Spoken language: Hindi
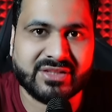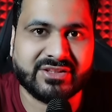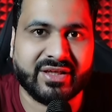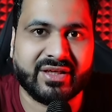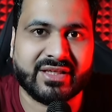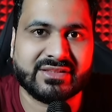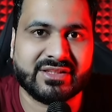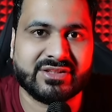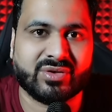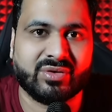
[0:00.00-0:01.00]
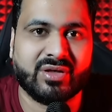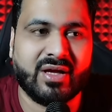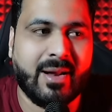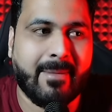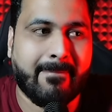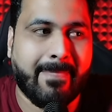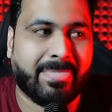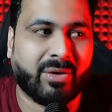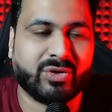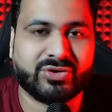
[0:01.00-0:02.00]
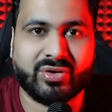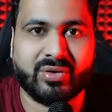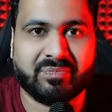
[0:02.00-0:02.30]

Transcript: से झेल रही है इस चीज़ को तो वो जो